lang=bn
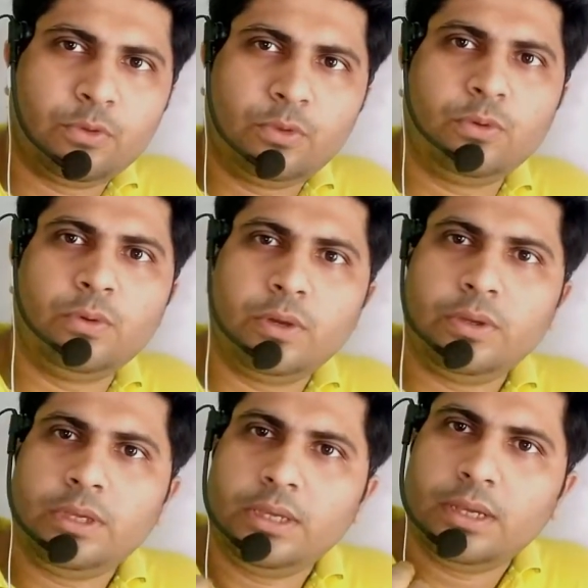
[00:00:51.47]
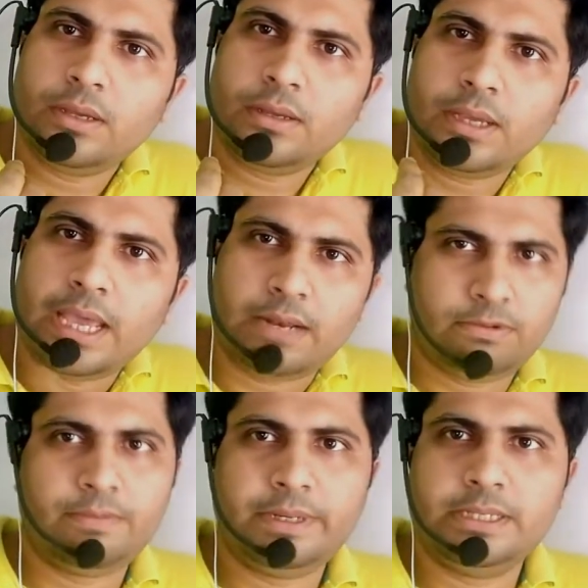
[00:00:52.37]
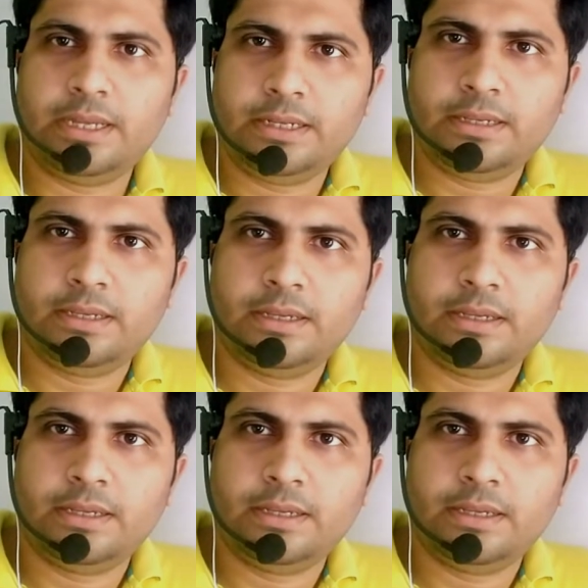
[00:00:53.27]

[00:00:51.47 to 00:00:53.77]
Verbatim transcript: শুধু ওই অ্যালফাবেট জানে